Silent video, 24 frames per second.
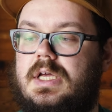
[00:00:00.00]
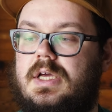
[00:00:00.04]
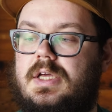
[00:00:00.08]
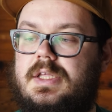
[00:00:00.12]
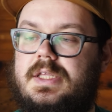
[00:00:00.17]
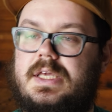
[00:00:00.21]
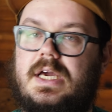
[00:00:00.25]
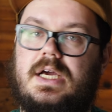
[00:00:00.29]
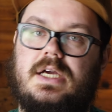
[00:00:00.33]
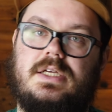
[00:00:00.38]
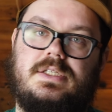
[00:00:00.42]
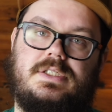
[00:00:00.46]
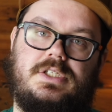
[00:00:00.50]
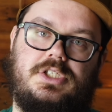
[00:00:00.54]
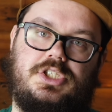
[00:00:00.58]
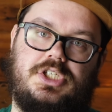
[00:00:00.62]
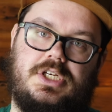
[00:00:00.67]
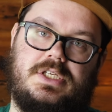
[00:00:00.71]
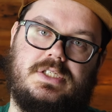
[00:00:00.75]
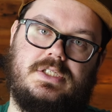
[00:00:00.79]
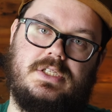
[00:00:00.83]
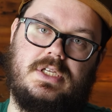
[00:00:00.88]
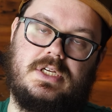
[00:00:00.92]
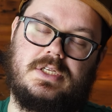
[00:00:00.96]
Я
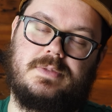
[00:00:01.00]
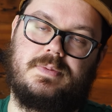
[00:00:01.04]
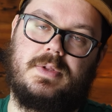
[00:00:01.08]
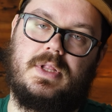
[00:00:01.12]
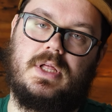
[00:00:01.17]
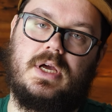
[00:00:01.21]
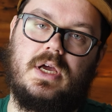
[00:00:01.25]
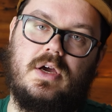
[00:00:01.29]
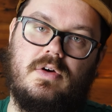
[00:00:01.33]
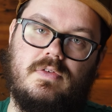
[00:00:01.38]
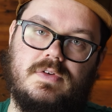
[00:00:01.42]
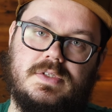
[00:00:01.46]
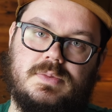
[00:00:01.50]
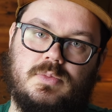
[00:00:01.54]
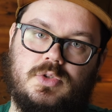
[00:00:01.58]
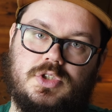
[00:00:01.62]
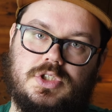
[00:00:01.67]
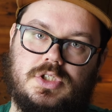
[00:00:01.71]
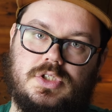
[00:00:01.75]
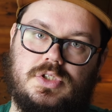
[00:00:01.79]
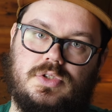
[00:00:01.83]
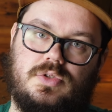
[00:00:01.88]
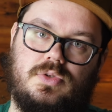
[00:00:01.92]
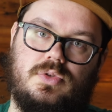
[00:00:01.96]
сейчас не располагаю
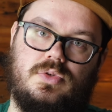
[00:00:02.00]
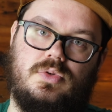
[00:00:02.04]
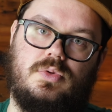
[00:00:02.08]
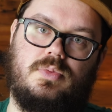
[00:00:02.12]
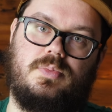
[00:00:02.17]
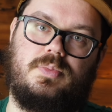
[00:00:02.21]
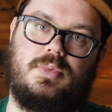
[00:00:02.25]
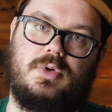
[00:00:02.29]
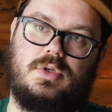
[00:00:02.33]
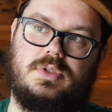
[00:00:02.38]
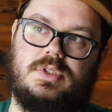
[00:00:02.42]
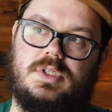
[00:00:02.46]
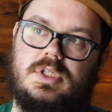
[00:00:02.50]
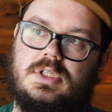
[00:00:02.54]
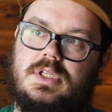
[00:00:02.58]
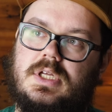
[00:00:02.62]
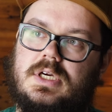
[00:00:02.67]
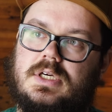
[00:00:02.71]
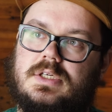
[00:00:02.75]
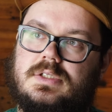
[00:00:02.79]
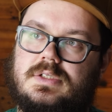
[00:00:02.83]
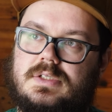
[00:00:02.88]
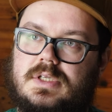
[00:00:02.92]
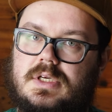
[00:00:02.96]
возможностью просто
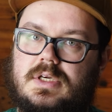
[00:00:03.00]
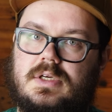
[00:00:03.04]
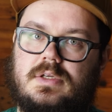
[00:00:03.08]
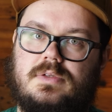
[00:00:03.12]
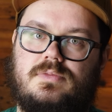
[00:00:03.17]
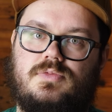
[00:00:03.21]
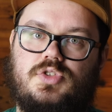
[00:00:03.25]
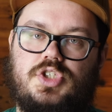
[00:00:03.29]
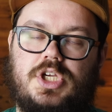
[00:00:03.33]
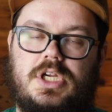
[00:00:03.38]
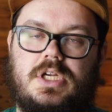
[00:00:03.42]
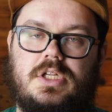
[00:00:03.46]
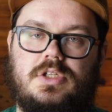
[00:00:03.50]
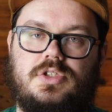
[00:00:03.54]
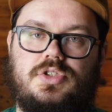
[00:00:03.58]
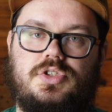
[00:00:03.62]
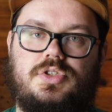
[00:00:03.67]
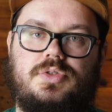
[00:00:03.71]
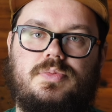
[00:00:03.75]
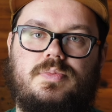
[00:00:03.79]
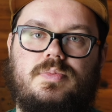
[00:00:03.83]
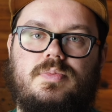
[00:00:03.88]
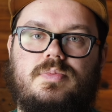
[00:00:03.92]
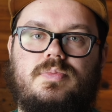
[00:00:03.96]
так за
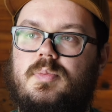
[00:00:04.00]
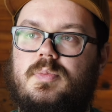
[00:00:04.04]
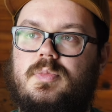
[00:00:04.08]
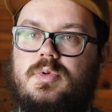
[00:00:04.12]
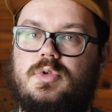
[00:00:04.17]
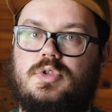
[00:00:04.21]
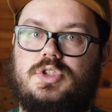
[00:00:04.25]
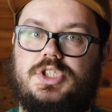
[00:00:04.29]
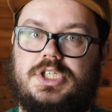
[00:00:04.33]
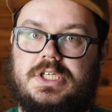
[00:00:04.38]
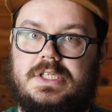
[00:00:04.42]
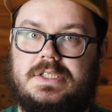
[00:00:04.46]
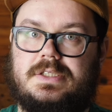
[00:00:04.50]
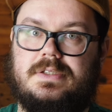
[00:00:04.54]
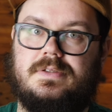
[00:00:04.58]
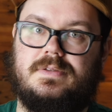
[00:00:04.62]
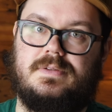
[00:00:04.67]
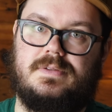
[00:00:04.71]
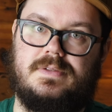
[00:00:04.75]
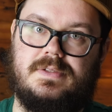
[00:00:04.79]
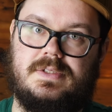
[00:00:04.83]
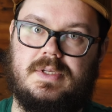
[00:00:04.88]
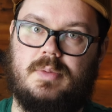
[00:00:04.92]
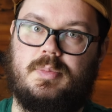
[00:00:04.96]
челлендж бюджет
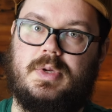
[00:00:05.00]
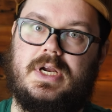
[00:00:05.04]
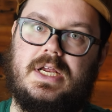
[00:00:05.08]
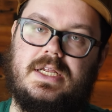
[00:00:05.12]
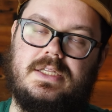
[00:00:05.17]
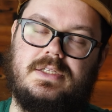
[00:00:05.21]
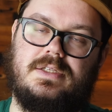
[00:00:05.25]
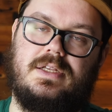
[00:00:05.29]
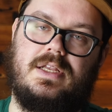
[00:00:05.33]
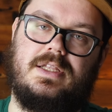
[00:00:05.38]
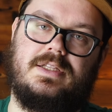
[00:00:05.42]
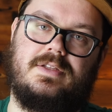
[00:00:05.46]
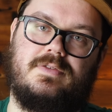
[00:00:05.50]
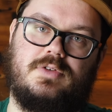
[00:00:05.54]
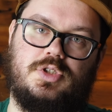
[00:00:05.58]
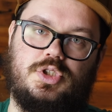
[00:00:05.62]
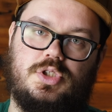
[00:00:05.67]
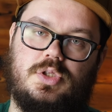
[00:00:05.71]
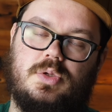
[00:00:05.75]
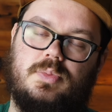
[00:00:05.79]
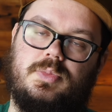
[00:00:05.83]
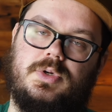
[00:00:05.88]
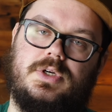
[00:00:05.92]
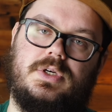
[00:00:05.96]
собрать для того,
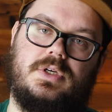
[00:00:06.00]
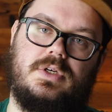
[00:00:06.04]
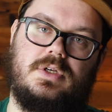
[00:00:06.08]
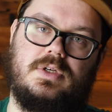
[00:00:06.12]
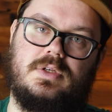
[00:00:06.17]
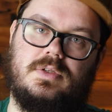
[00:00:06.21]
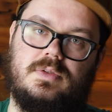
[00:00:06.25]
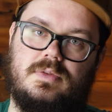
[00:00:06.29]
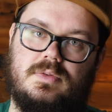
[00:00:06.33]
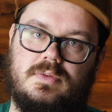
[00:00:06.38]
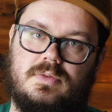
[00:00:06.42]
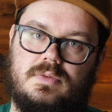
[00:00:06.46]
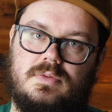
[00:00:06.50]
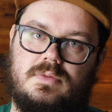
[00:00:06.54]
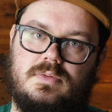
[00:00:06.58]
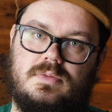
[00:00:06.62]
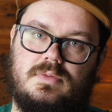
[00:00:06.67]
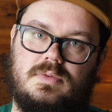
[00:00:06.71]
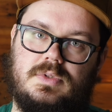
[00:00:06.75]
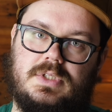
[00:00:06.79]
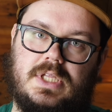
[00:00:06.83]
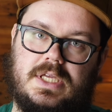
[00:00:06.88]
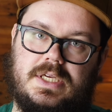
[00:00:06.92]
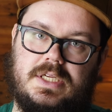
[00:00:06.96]
чтобы
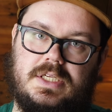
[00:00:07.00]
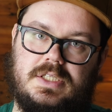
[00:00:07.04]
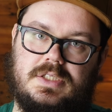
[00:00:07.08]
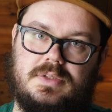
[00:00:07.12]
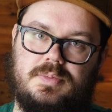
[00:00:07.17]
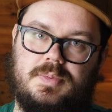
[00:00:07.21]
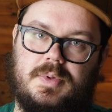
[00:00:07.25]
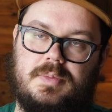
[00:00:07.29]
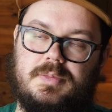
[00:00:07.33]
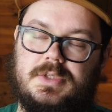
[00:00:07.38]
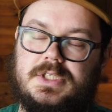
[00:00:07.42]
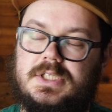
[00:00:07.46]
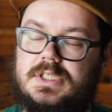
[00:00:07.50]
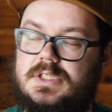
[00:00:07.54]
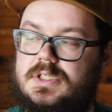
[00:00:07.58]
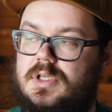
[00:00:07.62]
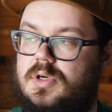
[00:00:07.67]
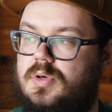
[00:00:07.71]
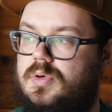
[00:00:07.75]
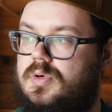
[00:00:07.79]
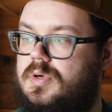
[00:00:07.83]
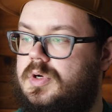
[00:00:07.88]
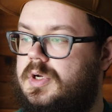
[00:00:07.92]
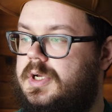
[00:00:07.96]
дарить
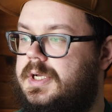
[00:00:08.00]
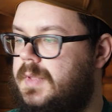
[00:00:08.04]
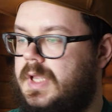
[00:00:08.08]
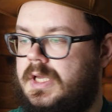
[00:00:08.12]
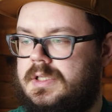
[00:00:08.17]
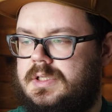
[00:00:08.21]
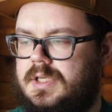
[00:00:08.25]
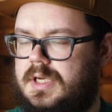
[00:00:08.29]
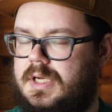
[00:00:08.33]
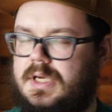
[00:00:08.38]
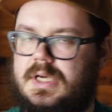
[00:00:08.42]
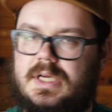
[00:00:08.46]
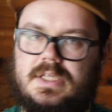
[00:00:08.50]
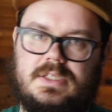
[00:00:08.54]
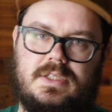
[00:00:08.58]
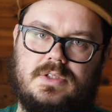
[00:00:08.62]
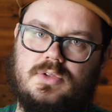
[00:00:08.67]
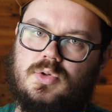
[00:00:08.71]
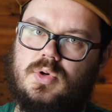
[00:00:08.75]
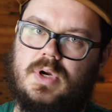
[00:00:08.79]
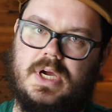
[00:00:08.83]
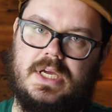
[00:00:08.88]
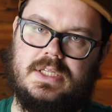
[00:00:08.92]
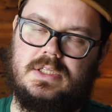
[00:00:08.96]
победителю. Это какая-то
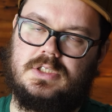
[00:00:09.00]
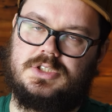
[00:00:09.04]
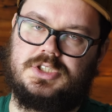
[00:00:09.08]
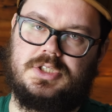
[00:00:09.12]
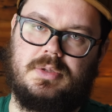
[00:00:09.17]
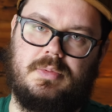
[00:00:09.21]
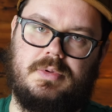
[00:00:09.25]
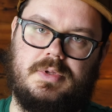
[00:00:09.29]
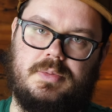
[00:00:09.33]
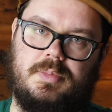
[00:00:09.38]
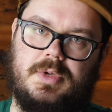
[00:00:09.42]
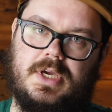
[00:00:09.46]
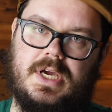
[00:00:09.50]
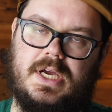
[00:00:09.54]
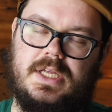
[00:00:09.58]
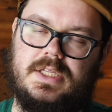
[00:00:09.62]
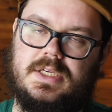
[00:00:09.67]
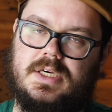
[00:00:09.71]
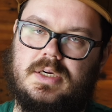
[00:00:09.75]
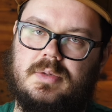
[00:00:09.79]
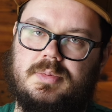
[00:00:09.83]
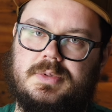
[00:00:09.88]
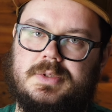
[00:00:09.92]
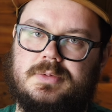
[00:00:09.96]
другая должна быть
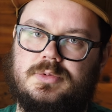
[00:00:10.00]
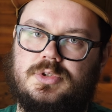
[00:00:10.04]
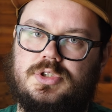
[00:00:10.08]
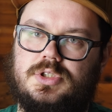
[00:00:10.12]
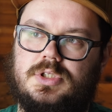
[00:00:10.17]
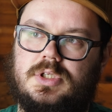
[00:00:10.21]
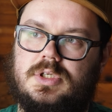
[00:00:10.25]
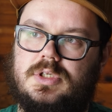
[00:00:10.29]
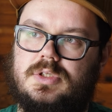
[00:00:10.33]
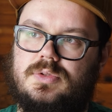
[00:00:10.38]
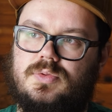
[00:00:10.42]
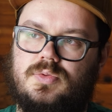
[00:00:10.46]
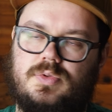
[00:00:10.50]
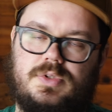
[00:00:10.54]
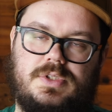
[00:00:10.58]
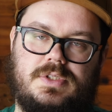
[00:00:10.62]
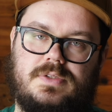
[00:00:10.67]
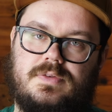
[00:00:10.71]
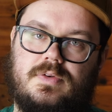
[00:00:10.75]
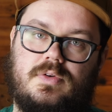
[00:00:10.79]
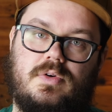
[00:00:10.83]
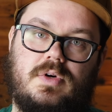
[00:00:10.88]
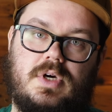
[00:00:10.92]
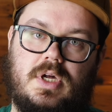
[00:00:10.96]
механика, потому что ну, из
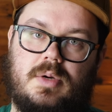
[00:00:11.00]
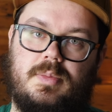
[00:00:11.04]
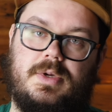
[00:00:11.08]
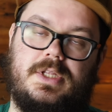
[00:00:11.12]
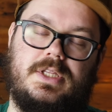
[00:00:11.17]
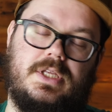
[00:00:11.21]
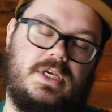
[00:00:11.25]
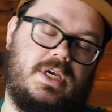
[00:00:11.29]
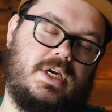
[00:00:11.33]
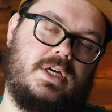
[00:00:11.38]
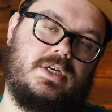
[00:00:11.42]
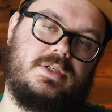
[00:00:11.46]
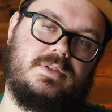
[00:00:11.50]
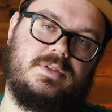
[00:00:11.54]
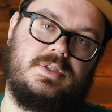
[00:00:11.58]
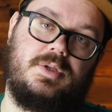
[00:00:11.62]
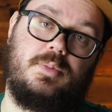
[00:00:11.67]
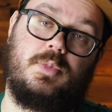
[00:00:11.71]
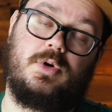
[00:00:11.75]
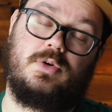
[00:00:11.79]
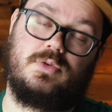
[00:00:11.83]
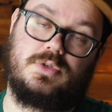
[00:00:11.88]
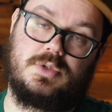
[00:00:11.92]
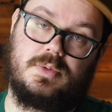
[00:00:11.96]
своего кармана я
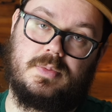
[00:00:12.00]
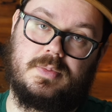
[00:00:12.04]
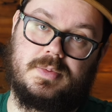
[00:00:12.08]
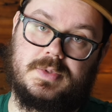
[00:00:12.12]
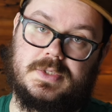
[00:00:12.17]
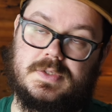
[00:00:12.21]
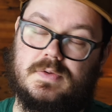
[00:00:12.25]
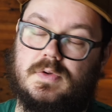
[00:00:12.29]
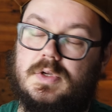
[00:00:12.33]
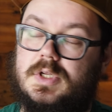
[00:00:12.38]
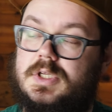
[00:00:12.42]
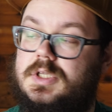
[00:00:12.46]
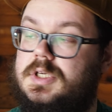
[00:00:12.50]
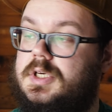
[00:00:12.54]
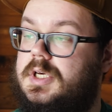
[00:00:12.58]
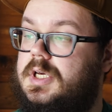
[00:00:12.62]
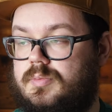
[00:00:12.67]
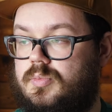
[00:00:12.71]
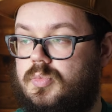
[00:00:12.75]
не могу себе позволить.